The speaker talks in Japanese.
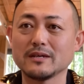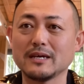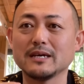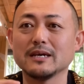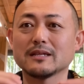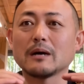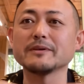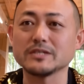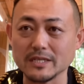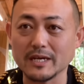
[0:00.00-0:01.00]
えー、食
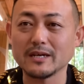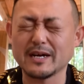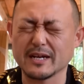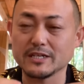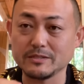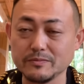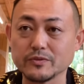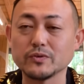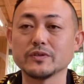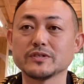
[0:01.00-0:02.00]
べ過ぎない腹八分も
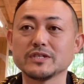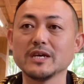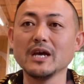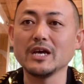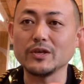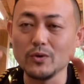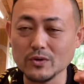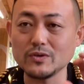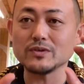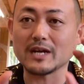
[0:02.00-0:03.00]
そうですしよ
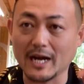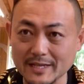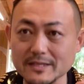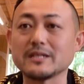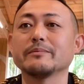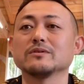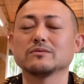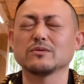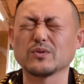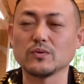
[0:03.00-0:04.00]
く噛んで食べるっ
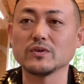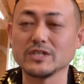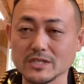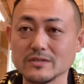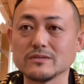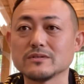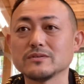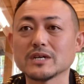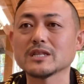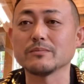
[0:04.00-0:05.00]
ていうことを意識するっていう
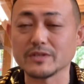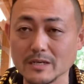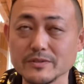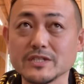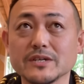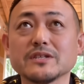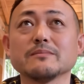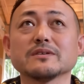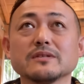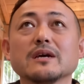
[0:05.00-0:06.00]
だけでもだいぶ違ってき
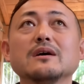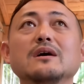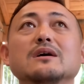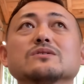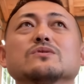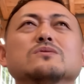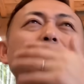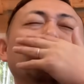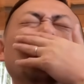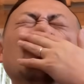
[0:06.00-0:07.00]
ますねその上
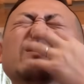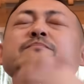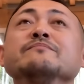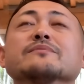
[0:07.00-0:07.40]
でこの